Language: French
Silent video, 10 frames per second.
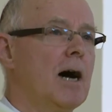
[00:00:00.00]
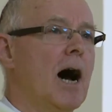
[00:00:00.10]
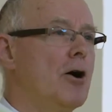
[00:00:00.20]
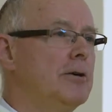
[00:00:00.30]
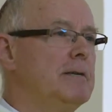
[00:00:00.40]

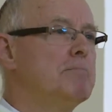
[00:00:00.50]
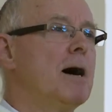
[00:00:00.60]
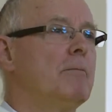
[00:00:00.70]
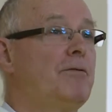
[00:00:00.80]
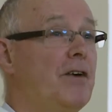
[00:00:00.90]
à un
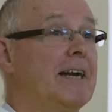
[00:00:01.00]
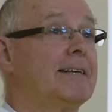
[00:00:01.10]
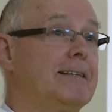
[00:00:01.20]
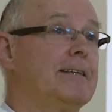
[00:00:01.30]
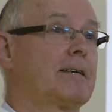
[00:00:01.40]
imam
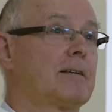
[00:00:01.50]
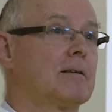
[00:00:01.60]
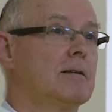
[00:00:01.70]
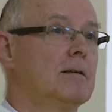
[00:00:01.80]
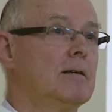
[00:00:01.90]
fanatique
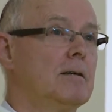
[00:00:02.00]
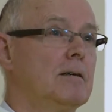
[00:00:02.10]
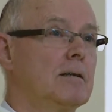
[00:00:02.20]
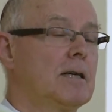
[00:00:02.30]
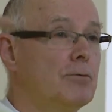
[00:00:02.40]

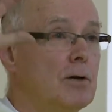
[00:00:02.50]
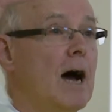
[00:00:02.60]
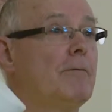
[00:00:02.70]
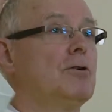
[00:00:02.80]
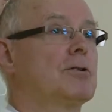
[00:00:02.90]
qui vous
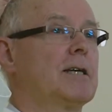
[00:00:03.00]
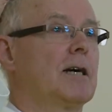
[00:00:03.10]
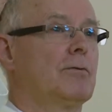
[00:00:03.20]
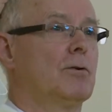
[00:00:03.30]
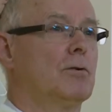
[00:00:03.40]
lave le
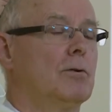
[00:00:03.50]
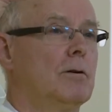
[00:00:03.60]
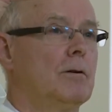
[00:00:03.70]
cerveau,